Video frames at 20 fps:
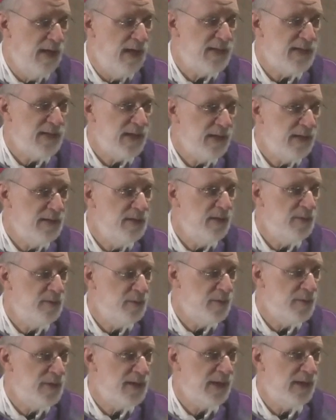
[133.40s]
Es erinnert
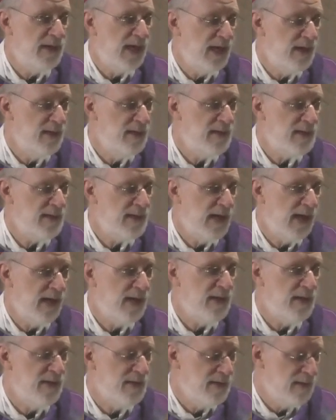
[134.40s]
uns an alles
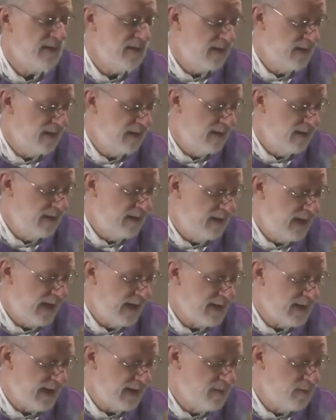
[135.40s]
Leid,
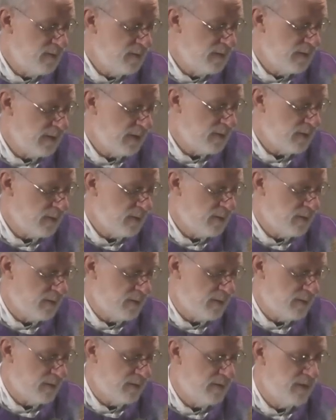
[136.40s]
an alle
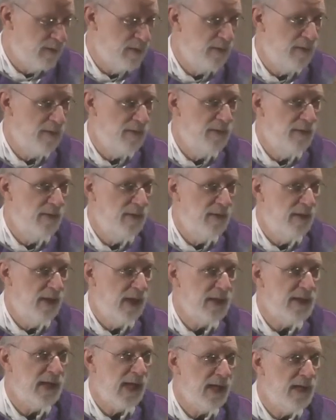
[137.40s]
Unterdrückung,
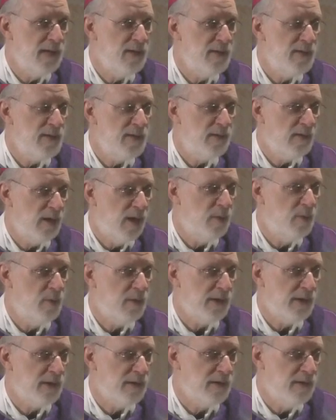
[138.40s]
an alles
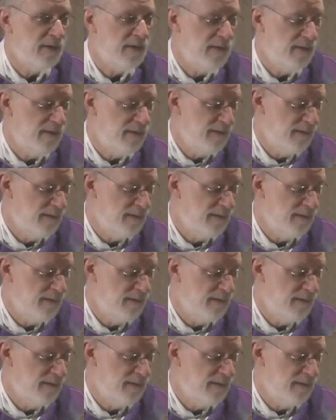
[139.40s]
Traurige.